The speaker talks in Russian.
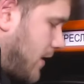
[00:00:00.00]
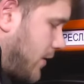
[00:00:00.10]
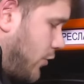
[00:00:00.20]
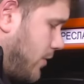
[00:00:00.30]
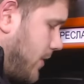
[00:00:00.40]
как
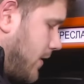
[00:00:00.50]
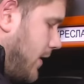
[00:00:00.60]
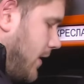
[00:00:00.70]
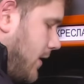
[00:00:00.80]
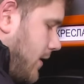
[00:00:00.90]
Ремер,
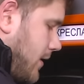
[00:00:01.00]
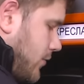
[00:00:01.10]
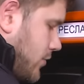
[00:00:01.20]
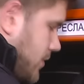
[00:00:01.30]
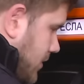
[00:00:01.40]
как
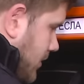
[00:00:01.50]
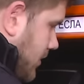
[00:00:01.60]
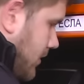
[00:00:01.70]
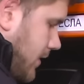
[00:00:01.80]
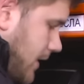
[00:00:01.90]
тот же